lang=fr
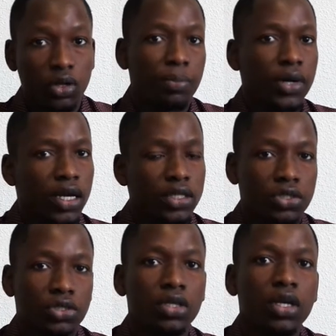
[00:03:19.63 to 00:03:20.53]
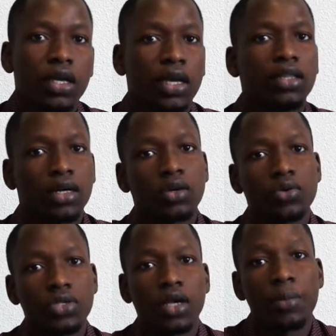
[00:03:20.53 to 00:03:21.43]
Donc le paillage
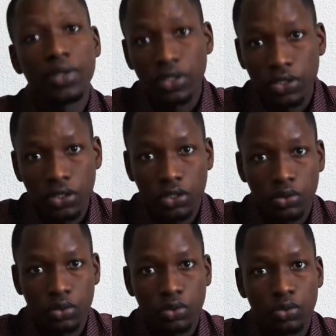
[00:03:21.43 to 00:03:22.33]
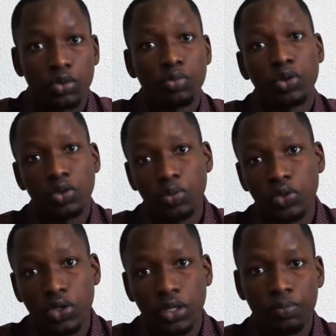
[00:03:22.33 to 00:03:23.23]
aidera aussi à maintenir euh, une bonne
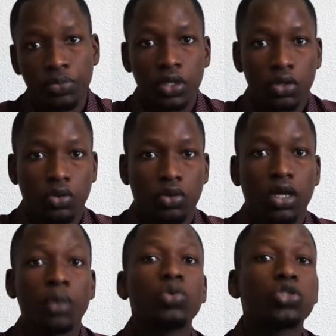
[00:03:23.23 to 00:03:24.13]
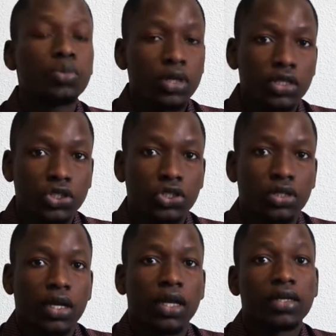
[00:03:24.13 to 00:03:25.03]
immunité Donc la mouche blanche,